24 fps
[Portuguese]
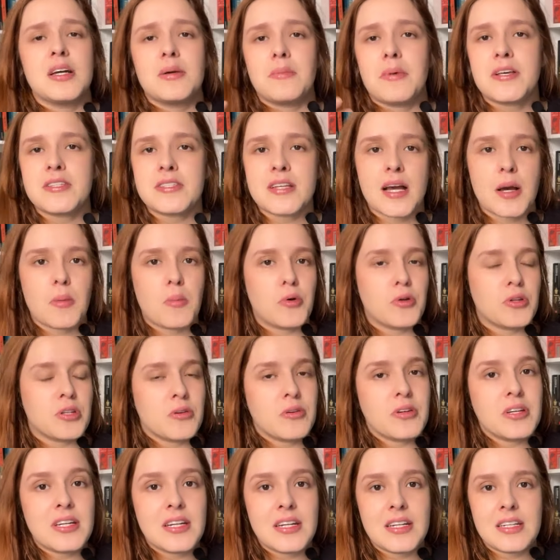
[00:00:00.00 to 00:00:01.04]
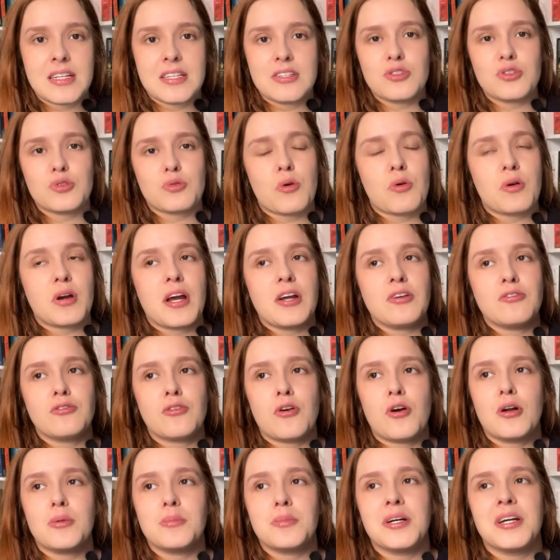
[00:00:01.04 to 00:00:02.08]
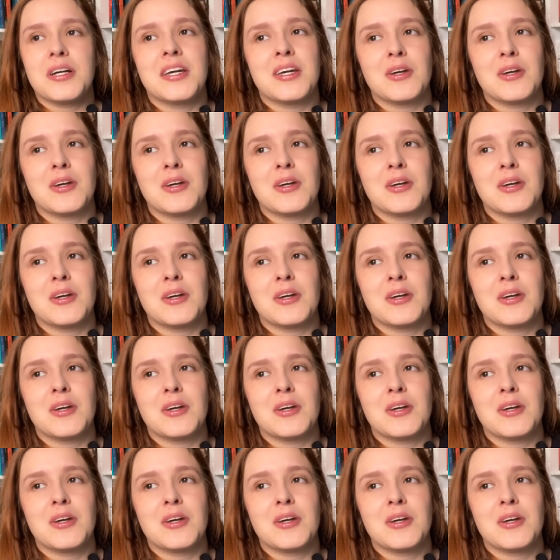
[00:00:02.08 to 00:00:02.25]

mas acabou não engrenando de qualquer forma.